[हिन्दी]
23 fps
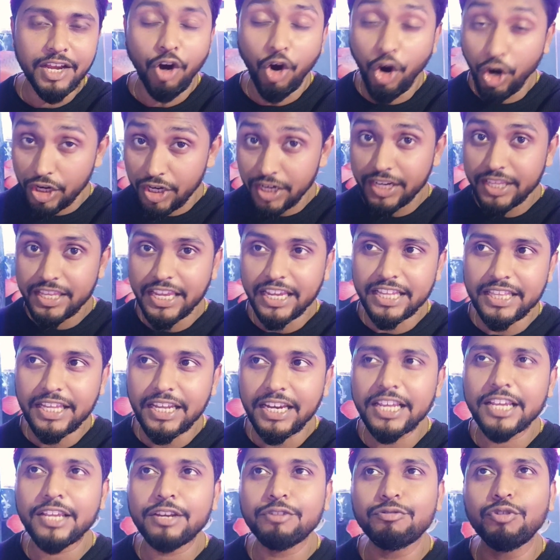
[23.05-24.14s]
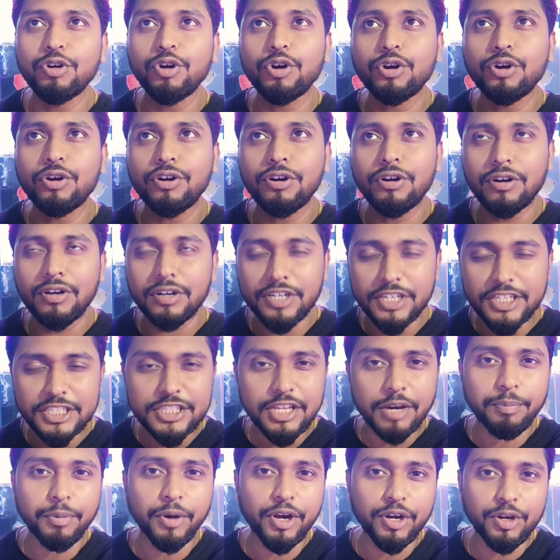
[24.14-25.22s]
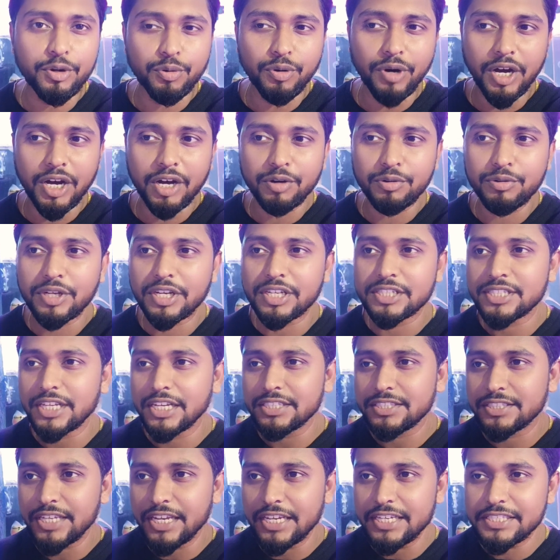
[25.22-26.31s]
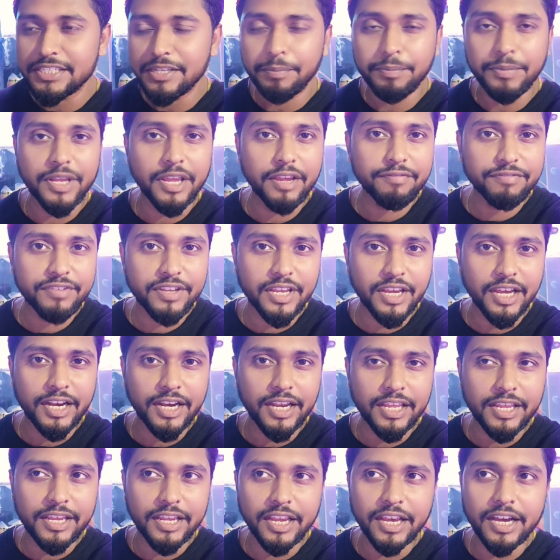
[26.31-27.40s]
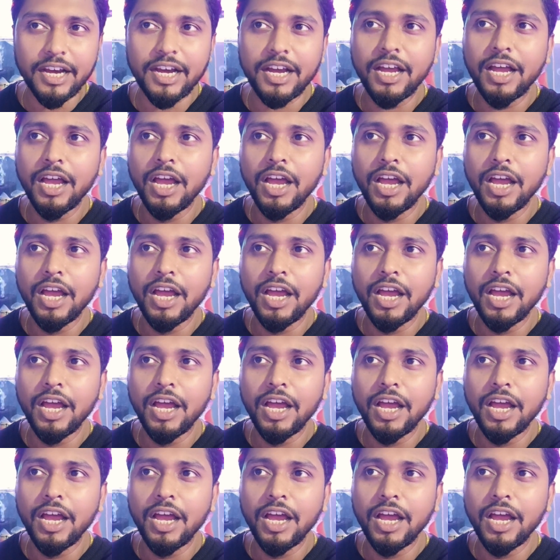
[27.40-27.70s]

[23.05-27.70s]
ऑर्डर किया था लेकिन वो डिसअपॉइंट हुआ उनके साथ सही से बिहेव किया नहीं गया